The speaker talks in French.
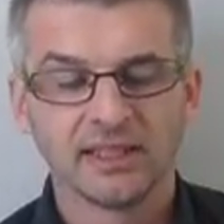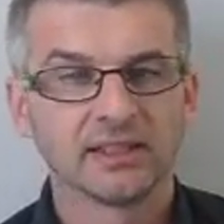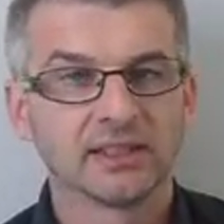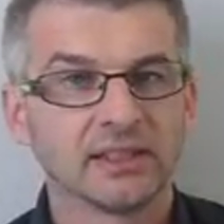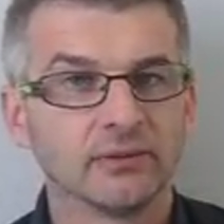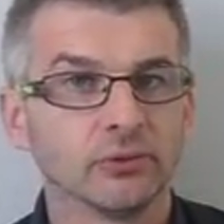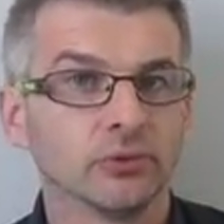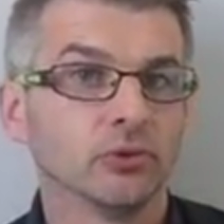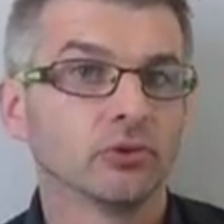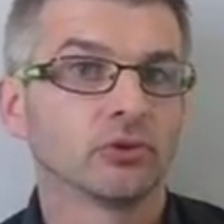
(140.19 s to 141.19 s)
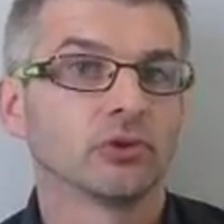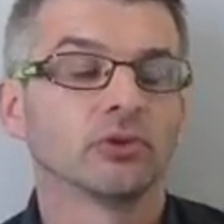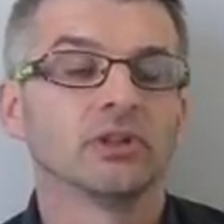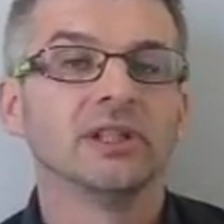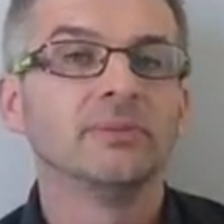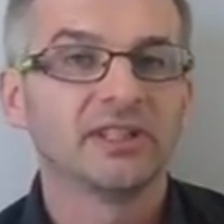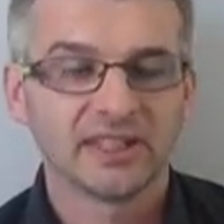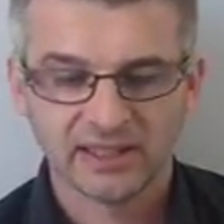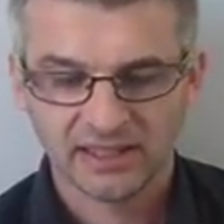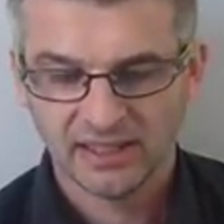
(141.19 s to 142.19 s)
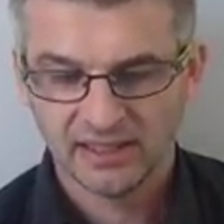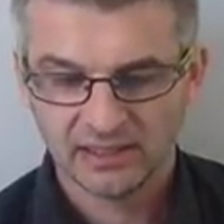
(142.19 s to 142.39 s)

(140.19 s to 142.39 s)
et il veut donc limiter